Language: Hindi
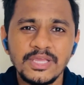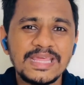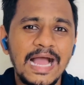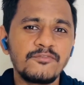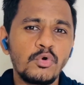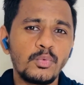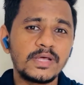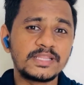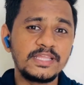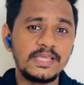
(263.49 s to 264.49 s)
क्या वो
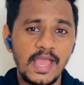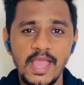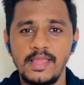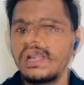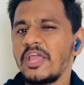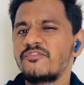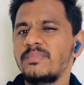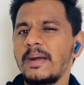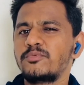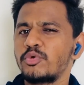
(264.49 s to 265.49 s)
वर्थी है लाइफ
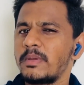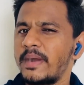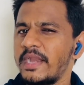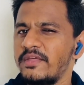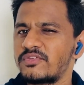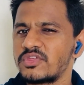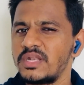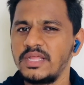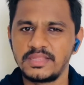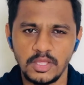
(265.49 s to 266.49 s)
में आप जो भी बड़े
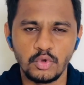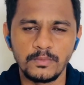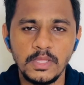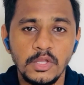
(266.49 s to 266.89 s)
डिसीजन लेते हो